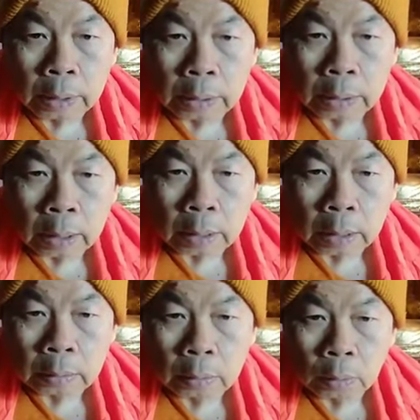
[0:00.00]
นนี้อา
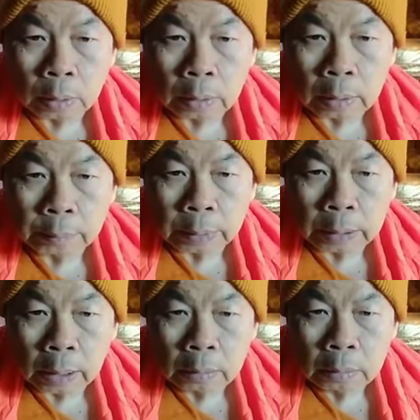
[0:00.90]
กาศร้อนครับอา
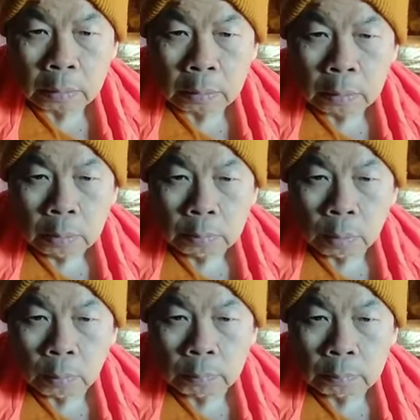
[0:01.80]
จารย์ ผ
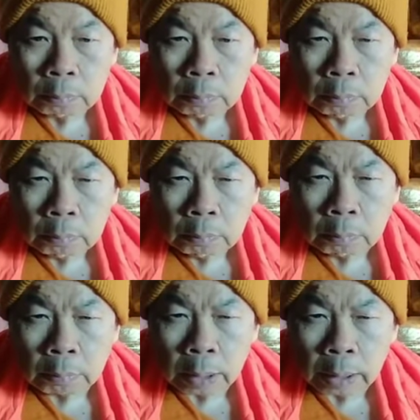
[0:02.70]
ม
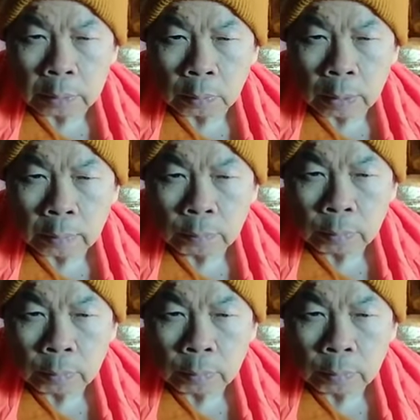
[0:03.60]
หมายความ